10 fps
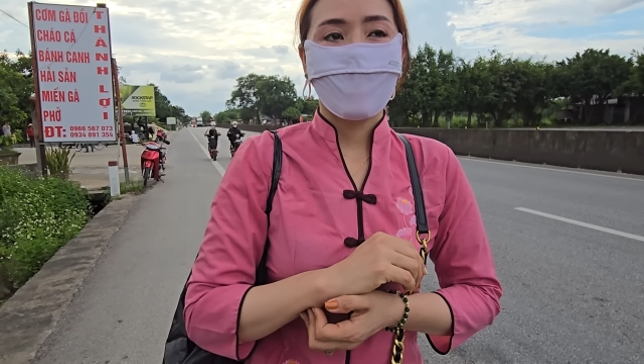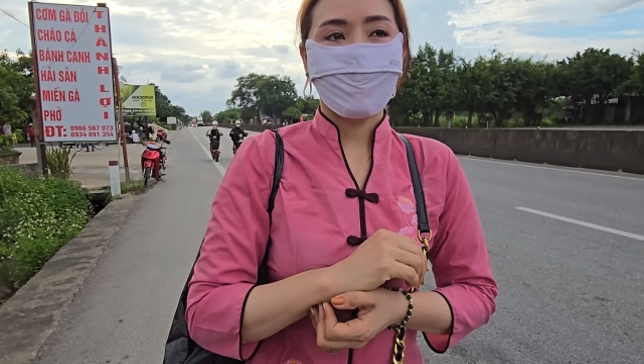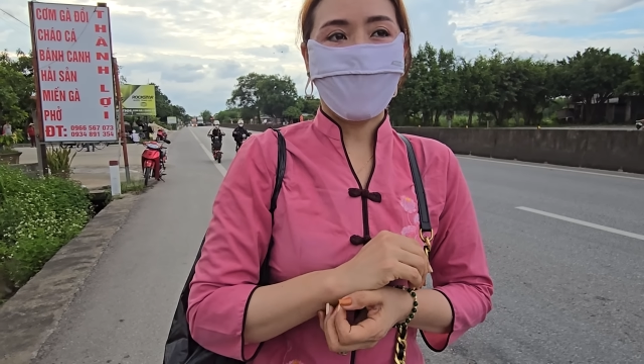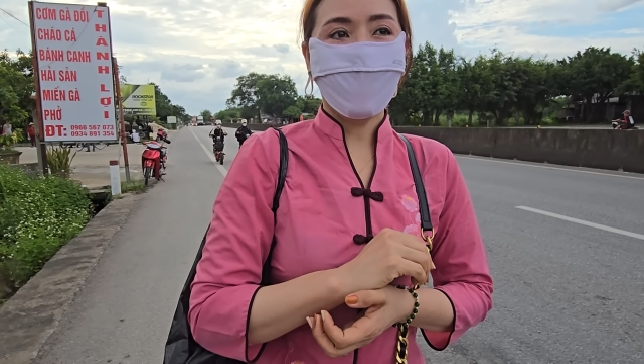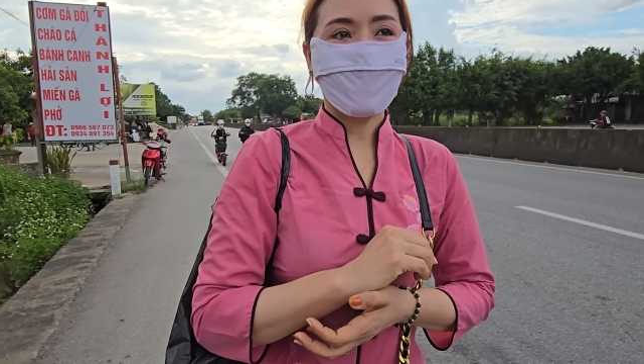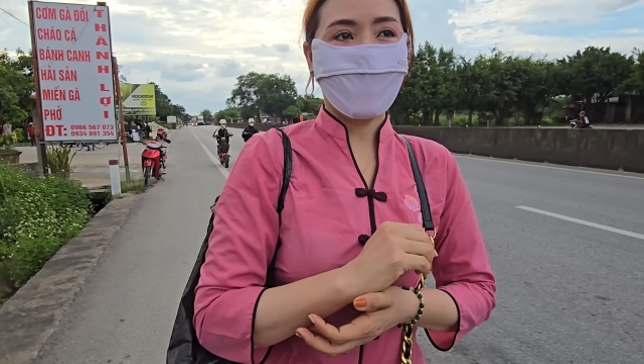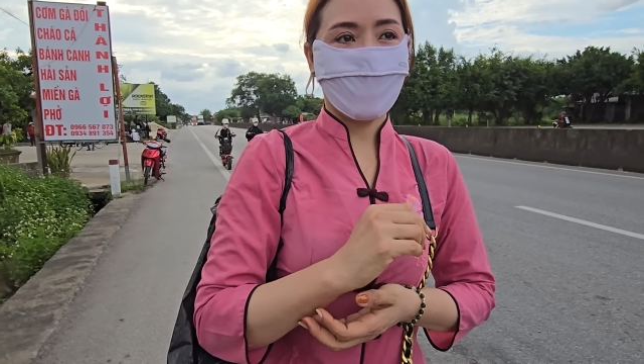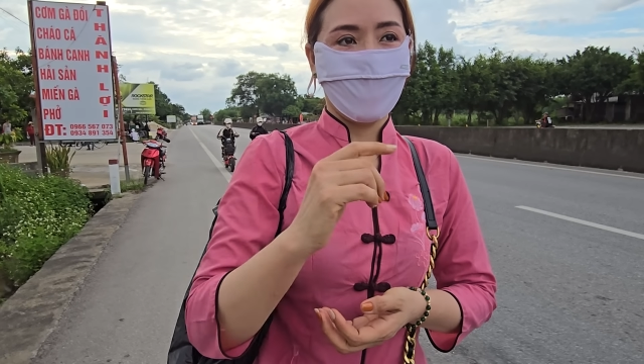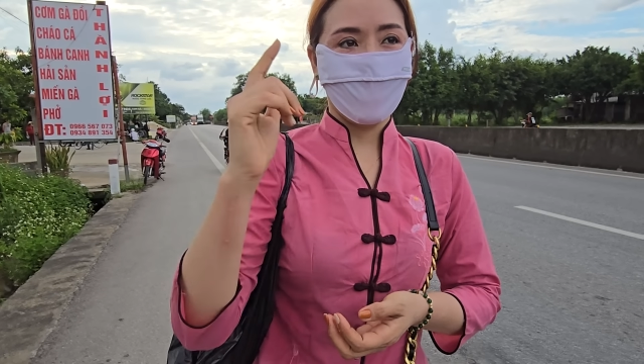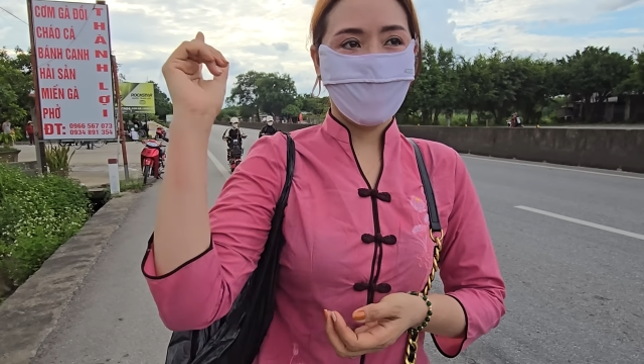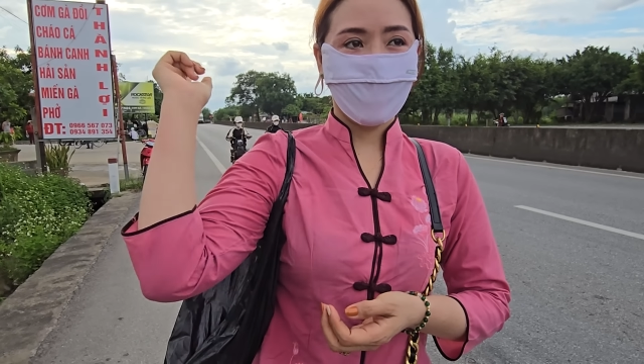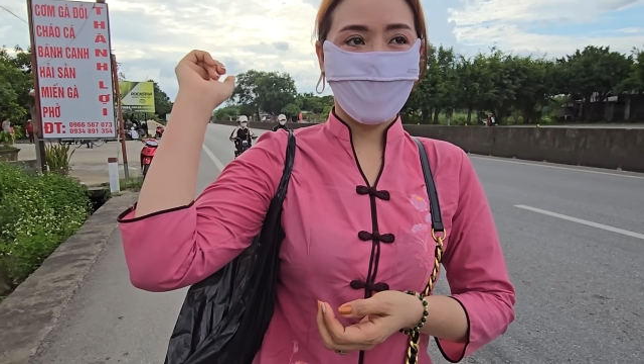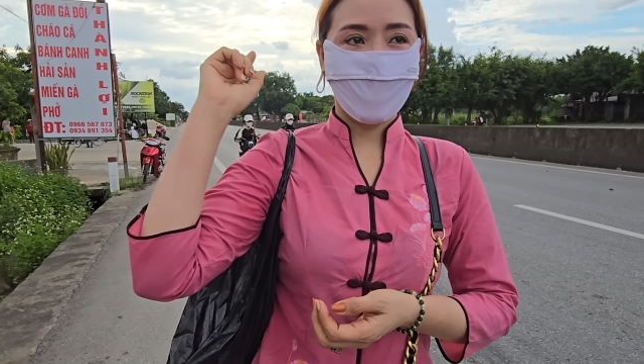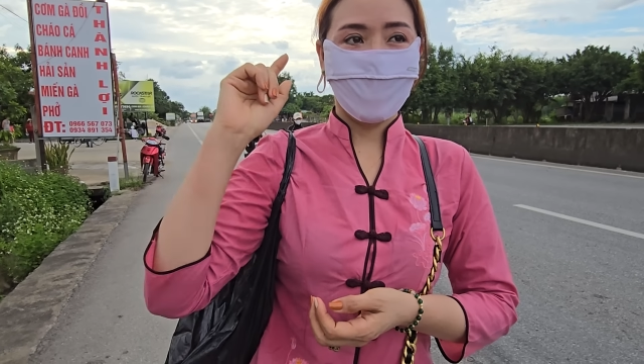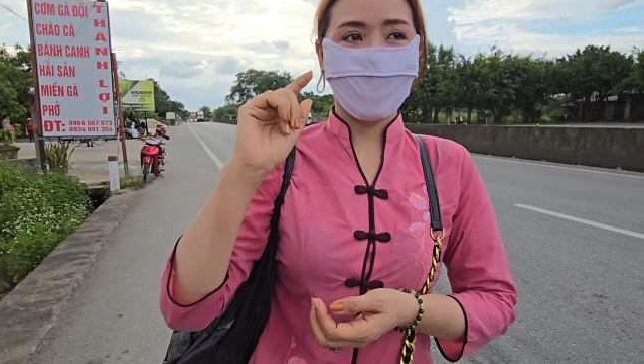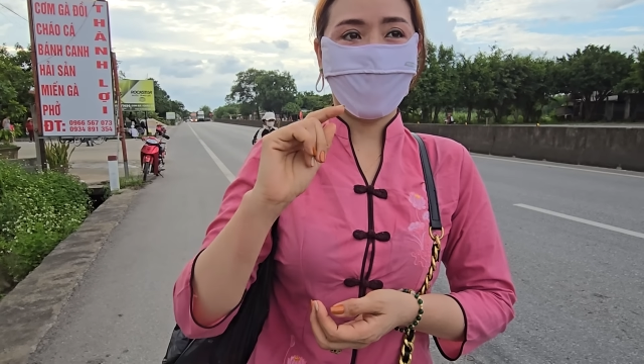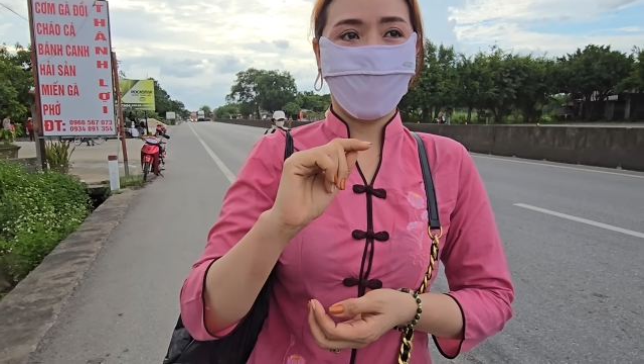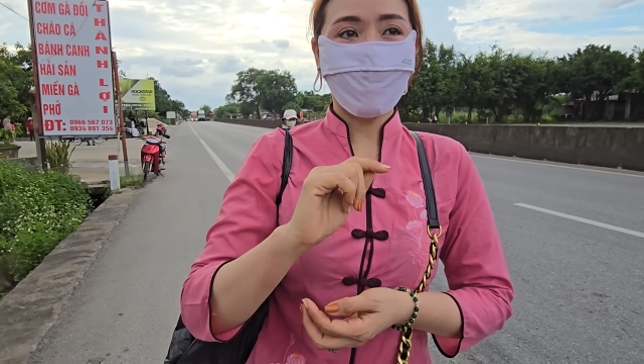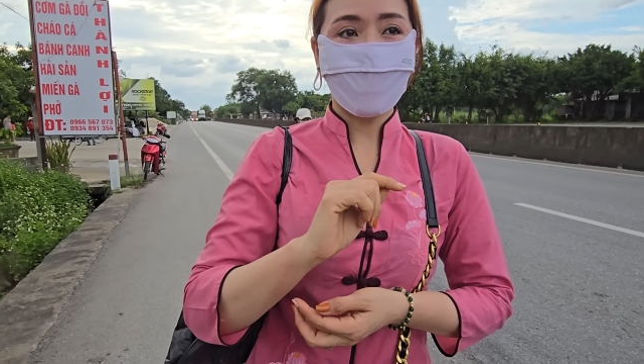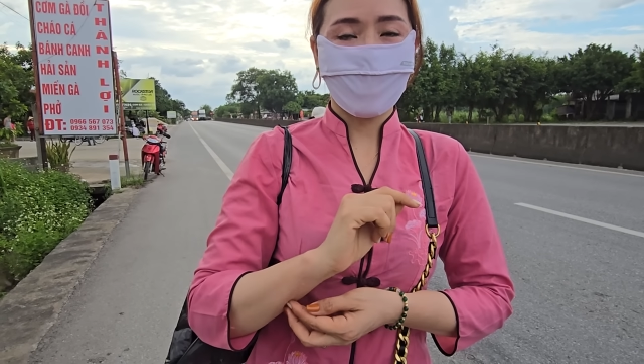Nhưng mà hôm nay chị đi
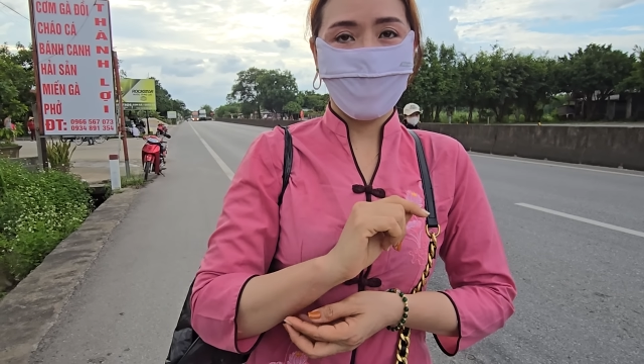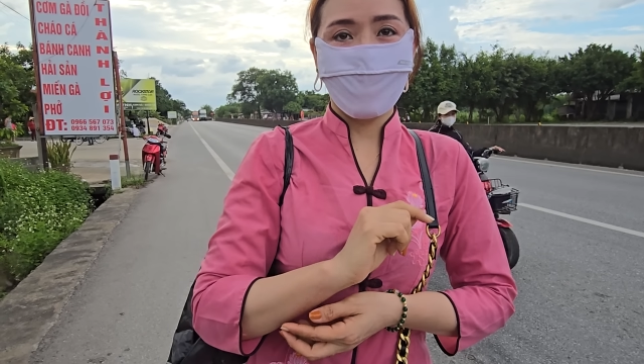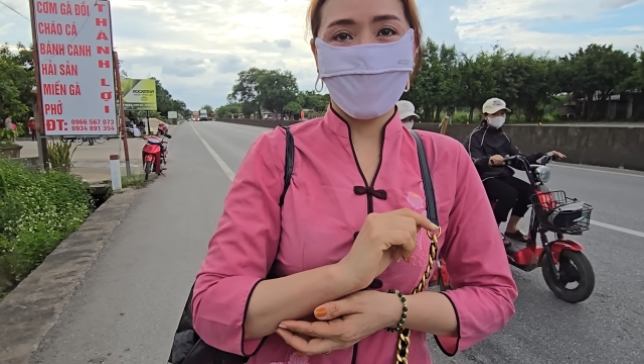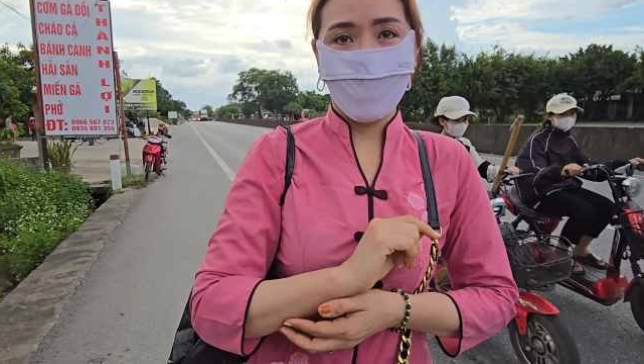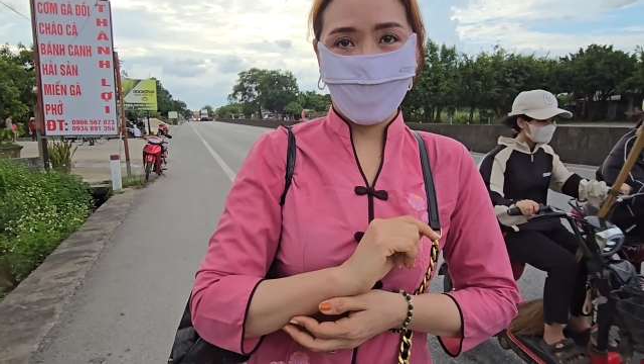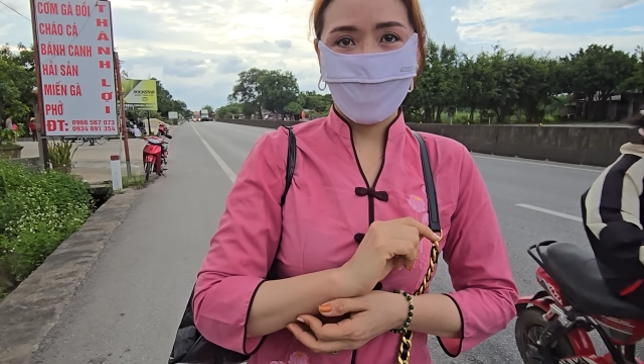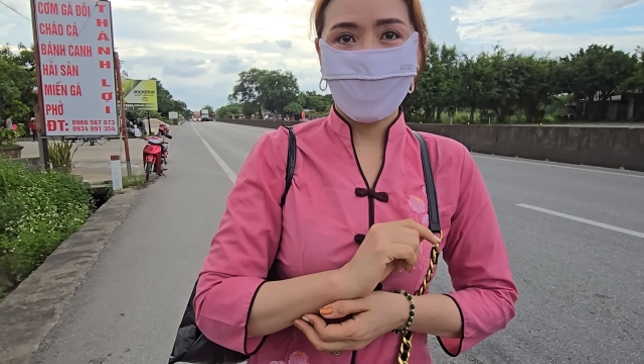Quảng Bình chị làm việc.